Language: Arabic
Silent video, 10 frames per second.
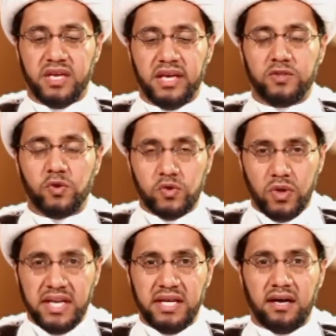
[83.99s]
يجوز
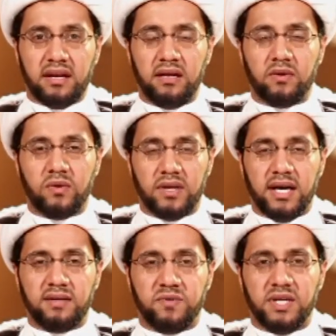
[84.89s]
أن يقرأ
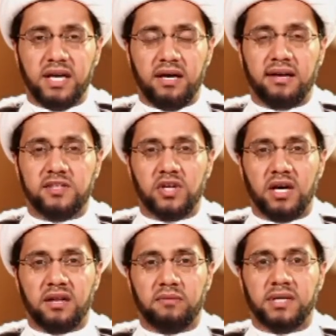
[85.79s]
القرآن في نهار
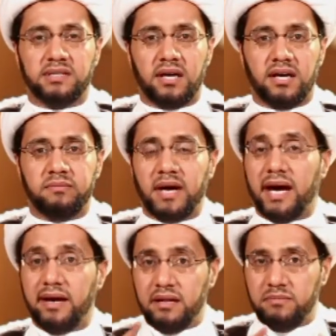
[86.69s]
شهر رمضان مع
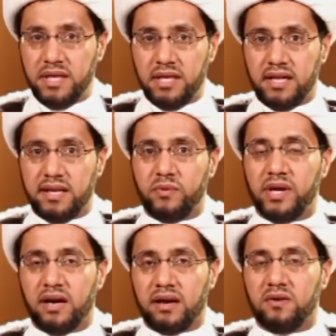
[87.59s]
علمه أنه
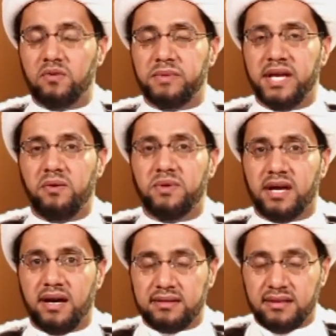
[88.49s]
يقرأه بنحو
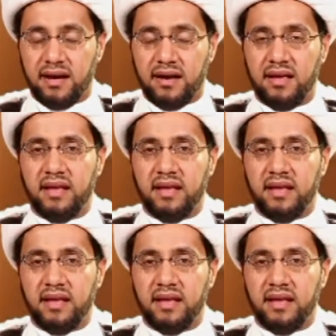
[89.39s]
خطأ